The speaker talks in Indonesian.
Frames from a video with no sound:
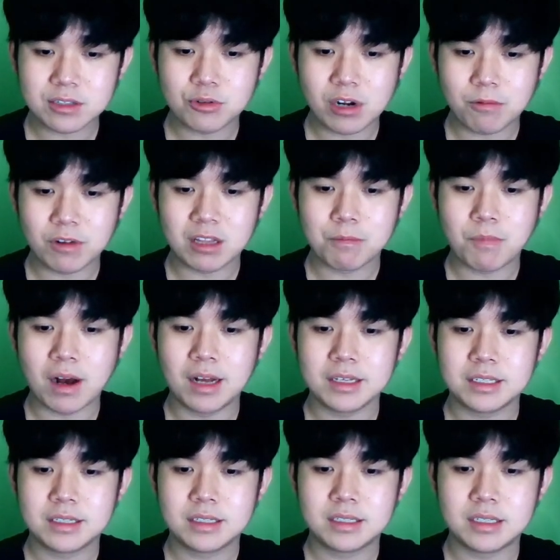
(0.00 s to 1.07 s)
trip with a
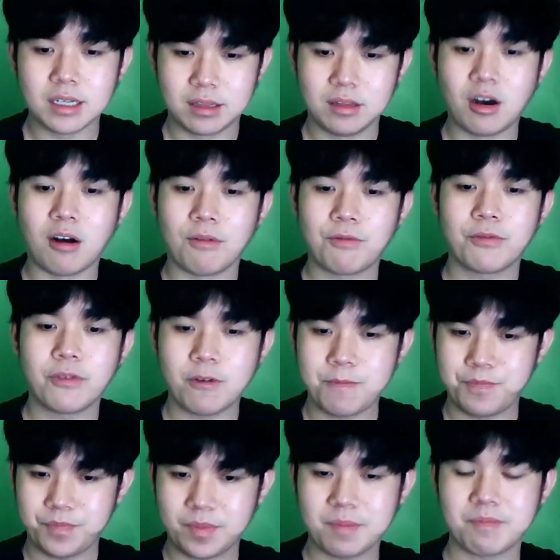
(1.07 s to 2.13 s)
budget of
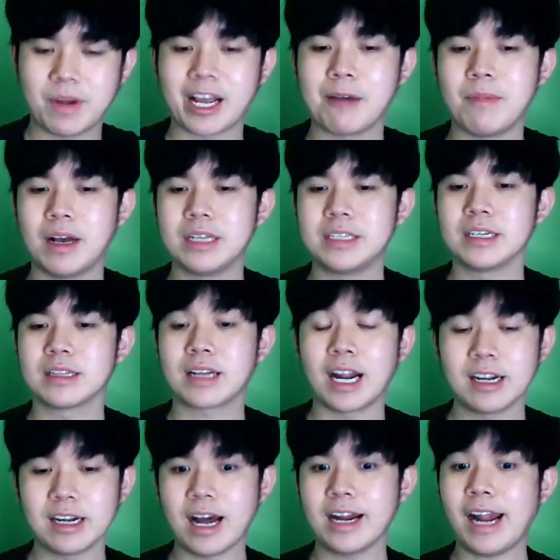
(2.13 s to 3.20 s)
pakai budget
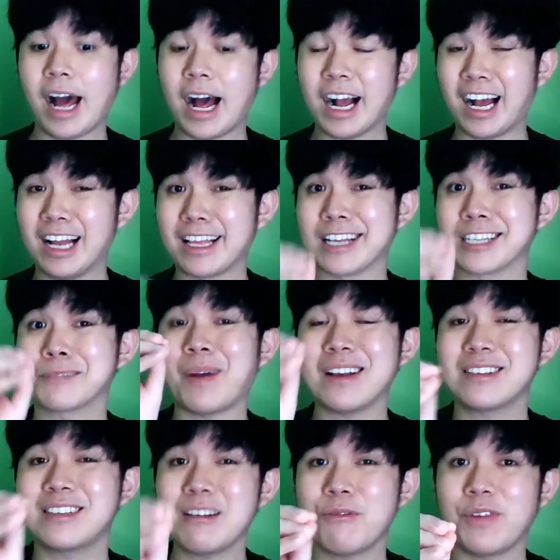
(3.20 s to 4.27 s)
karena ada angkanya
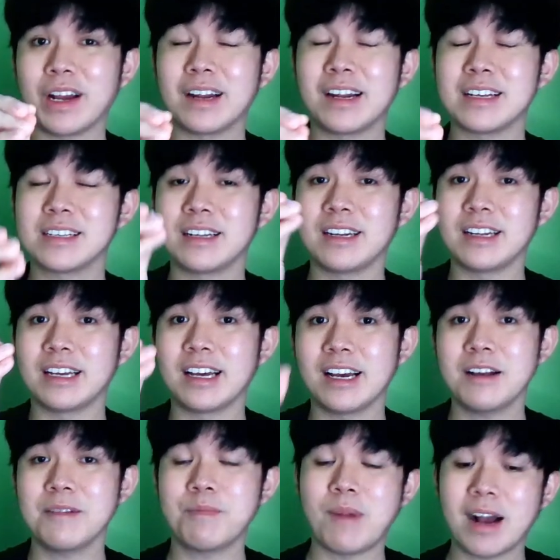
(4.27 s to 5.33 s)
spesifik di sini
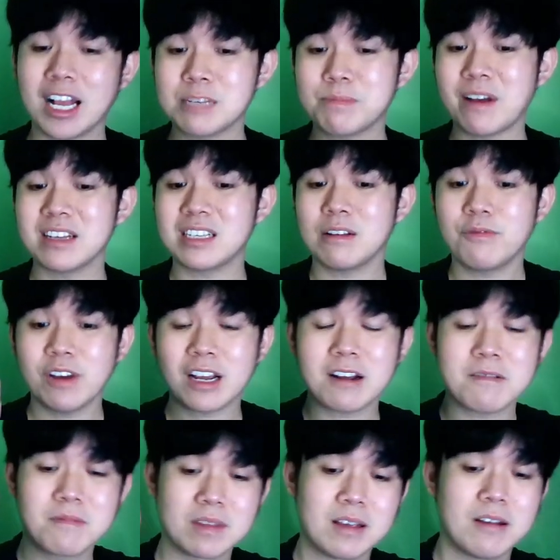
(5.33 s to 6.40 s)
ya. Makin spesifik
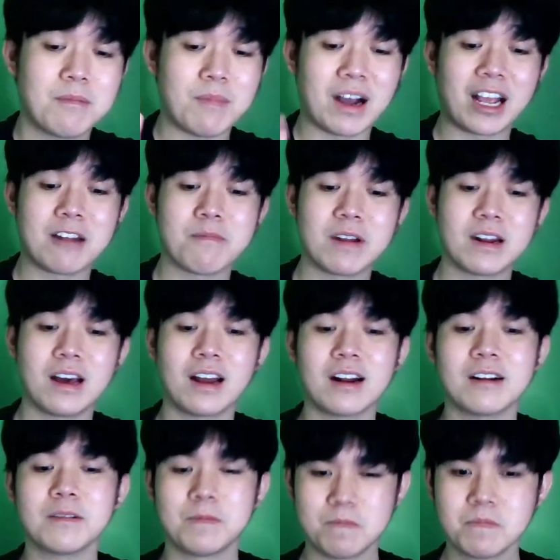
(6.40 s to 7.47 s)
makin benar.
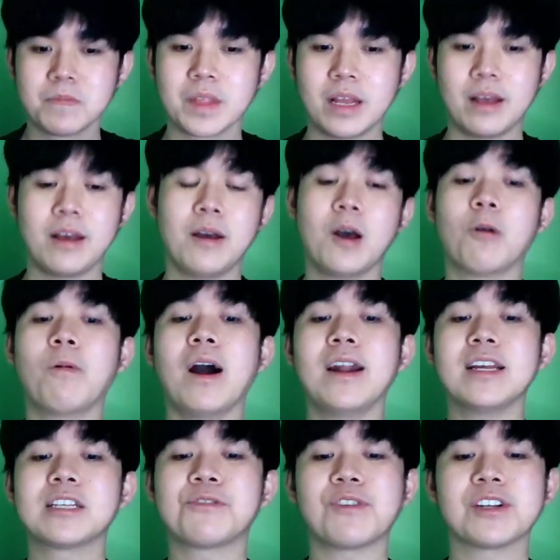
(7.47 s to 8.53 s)

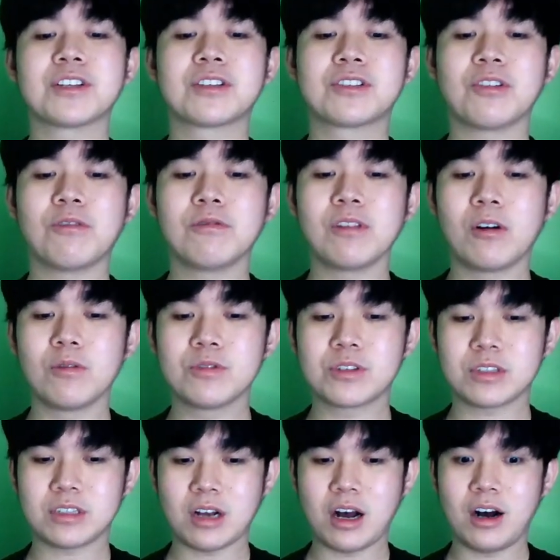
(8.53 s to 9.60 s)
Wendy's first solo
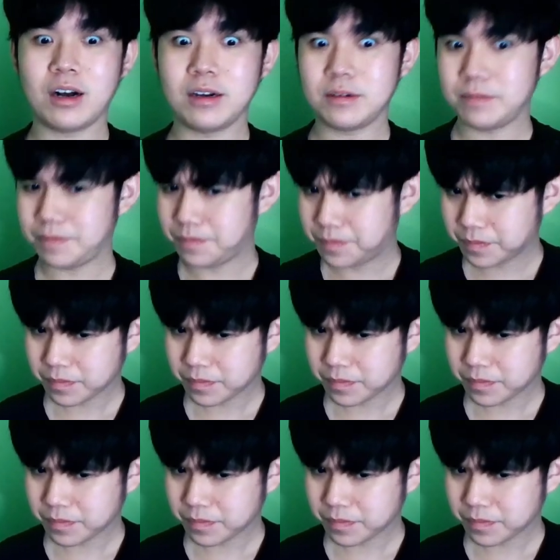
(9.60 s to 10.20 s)
song?